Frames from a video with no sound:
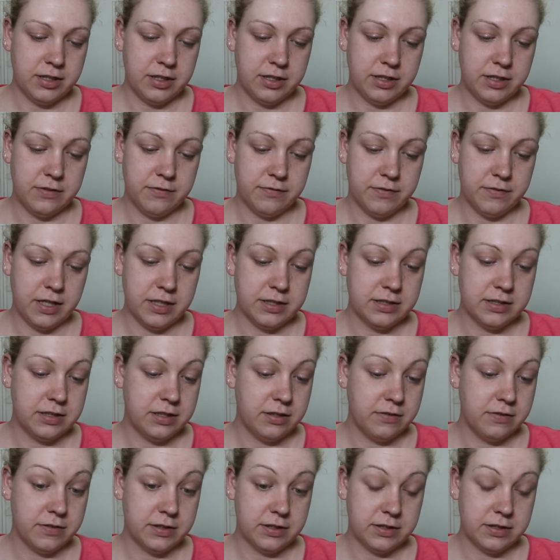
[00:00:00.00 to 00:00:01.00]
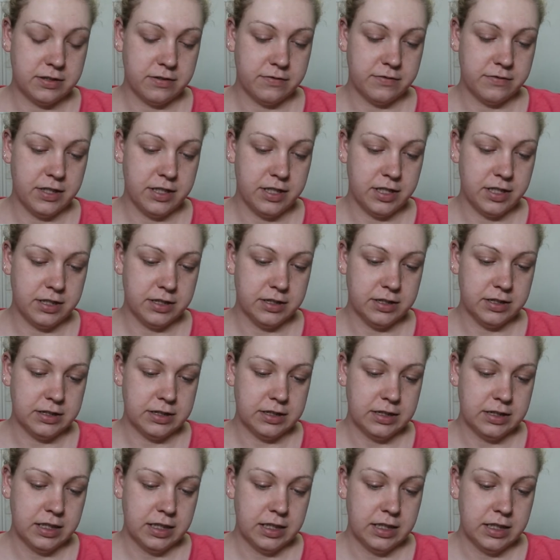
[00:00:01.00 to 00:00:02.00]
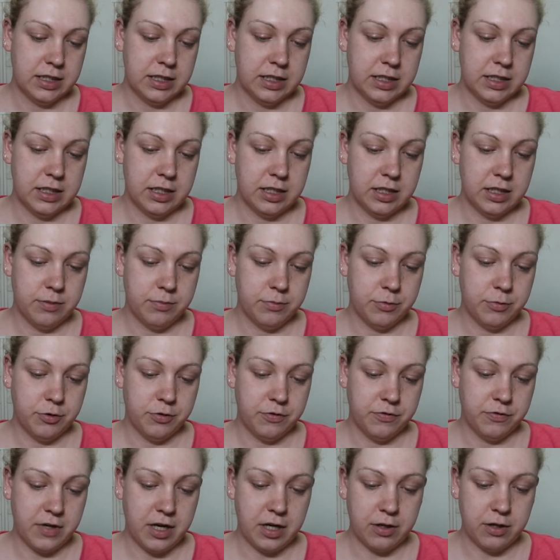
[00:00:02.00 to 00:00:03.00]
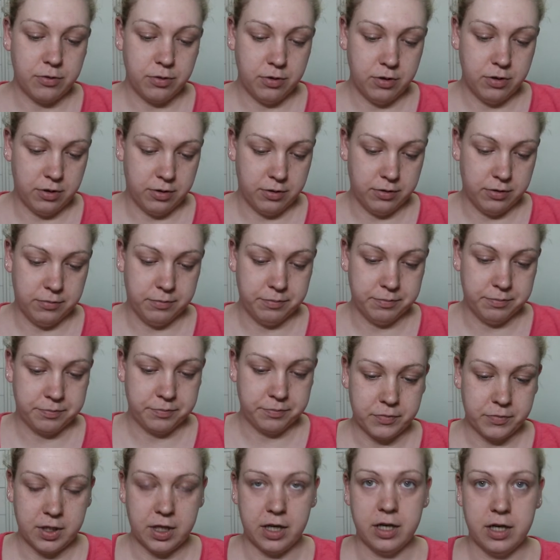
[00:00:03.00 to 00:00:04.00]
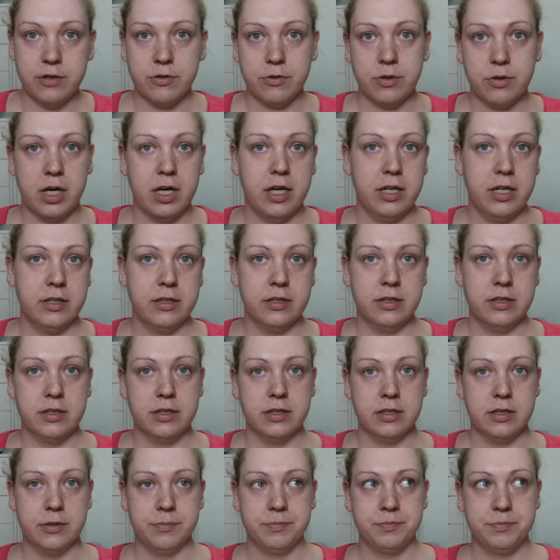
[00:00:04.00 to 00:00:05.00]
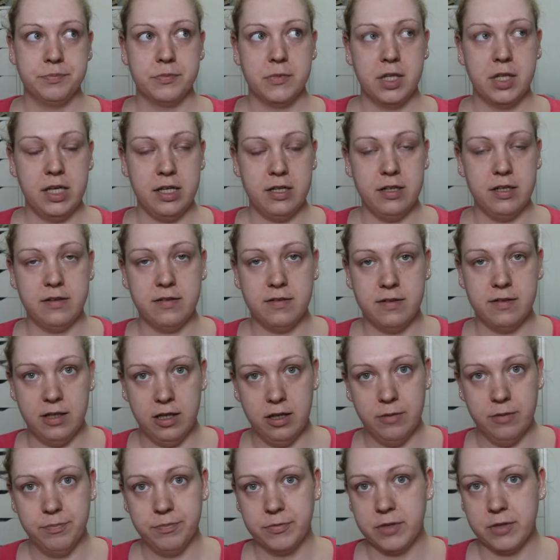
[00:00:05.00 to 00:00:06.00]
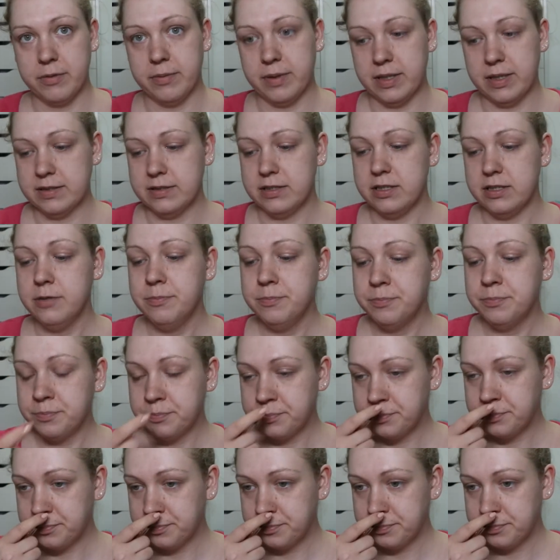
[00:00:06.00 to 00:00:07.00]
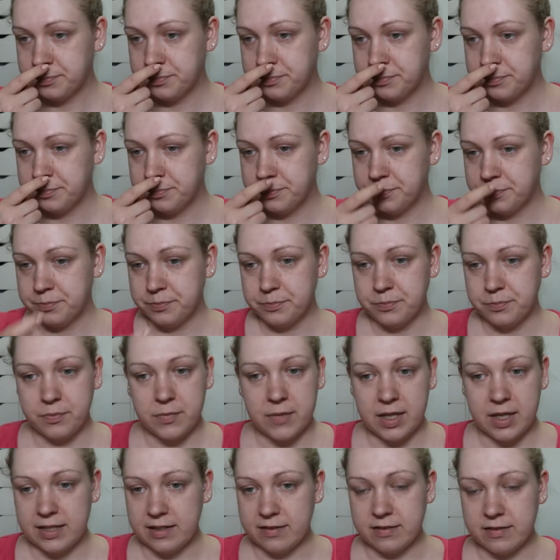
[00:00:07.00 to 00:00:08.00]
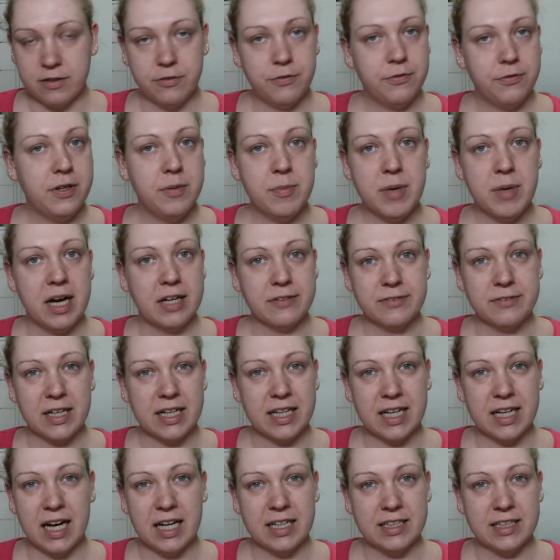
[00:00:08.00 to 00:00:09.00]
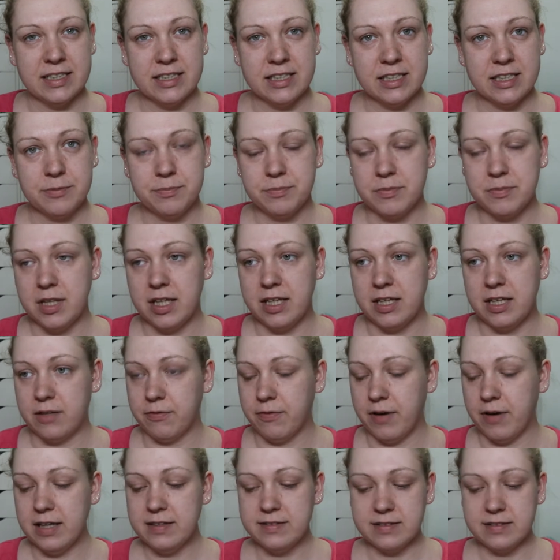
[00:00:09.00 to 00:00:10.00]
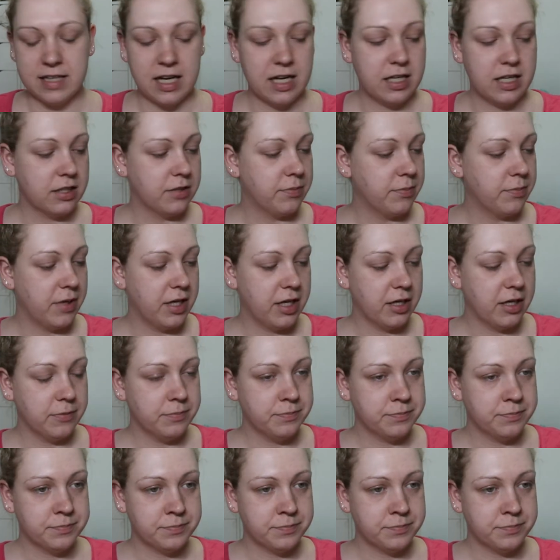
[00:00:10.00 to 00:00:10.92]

Ich weiß nicht, was Devana ist. Ähm, und Van Cologne. Also ein äh, EDC quasi. Das gefiel mir einfach gar nicht. Ich weiß gar nicht mehr.